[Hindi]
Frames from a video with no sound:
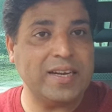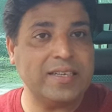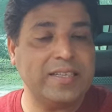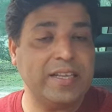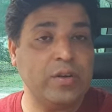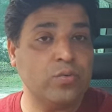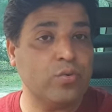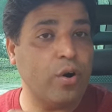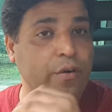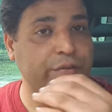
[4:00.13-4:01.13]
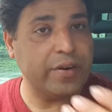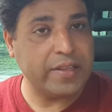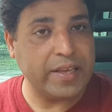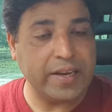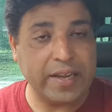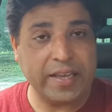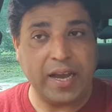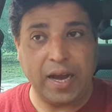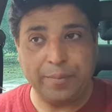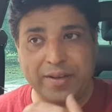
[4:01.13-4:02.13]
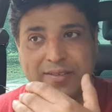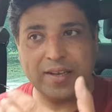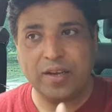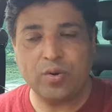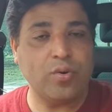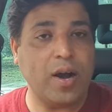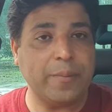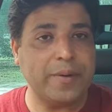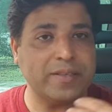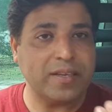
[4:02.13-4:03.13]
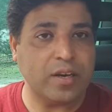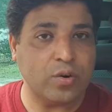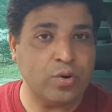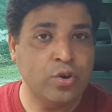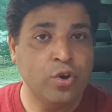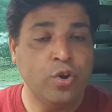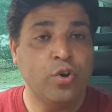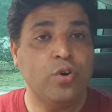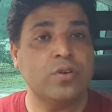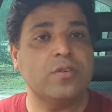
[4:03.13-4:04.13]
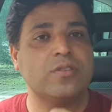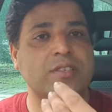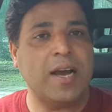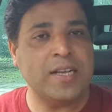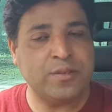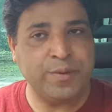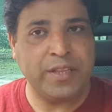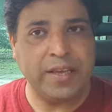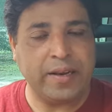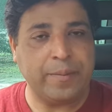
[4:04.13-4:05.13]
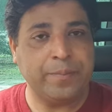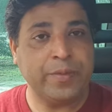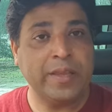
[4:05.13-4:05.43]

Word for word: जाने दे रहे उनको ऑफरें दे रहे हैं कि आप ऐसे करो आप ऐसे करो उनको चांस भी दे रहे हैं